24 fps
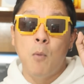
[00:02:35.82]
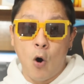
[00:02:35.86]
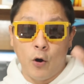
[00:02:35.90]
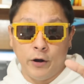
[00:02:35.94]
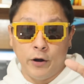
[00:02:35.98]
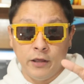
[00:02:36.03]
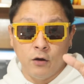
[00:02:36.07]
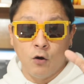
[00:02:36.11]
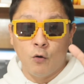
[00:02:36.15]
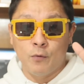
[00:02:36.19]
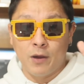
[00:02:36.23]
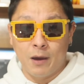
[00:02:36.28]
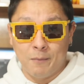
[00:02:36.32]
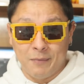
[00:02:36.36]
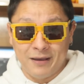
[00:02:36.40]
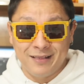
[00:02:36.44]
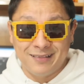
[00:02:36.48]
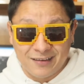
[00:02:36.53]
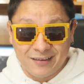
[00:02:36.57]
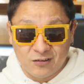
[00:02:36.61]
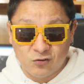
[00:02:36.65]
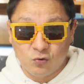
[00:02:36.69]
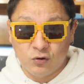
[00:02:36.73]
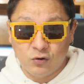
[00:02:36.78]
Bonnie,
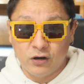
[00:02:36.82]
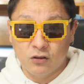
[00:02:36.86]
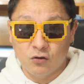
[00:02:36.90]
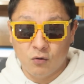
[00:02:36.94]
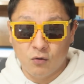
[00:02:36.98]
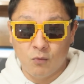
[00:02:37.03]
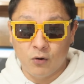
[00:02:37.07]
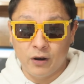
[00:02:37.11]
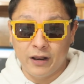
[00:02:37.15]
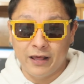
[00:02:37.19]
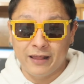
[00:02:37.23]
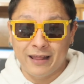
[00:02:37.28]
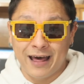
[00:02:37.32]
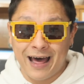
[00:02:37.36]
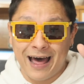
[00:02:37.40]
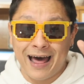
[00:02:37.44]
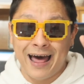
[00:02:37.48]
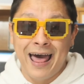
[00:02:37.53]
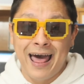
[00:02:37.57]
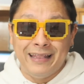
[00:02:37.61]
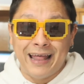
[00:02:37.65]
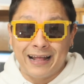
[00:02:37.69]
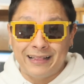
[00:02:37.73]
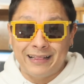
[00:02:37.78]
obviamente su
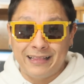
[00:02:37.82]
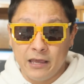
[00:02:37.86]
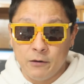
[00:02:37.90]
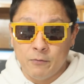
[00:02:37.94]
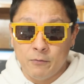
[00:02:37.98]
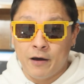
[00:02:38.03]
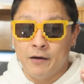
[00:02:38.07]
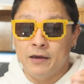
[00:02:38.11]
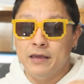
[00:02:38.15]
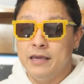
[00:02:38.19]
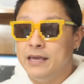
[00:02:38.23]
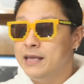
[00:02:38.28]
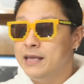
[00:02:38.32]
criptomoneda nativa,